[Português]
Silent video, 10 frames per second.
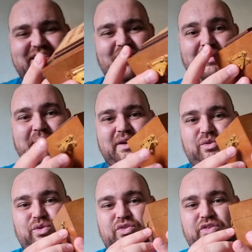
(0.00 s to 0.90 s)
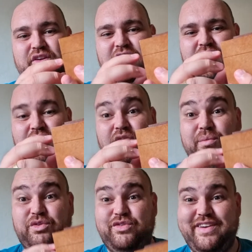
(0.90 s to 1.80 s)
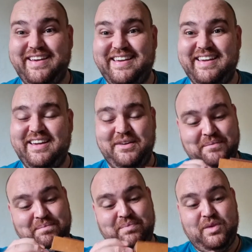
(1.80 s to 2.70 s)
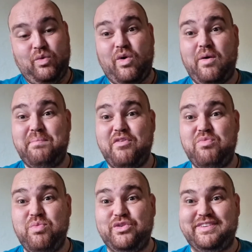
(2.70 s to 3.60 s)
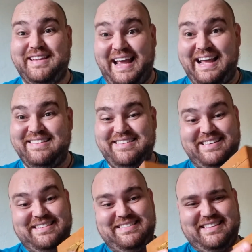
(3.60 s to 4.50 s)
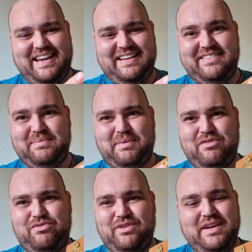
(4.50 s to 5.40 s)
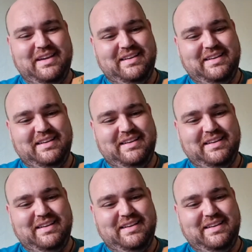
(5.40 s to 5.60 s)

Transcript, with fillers: Seguai Baruti. Vamos ver aqui qual a perfumosidade que sai desse perfume,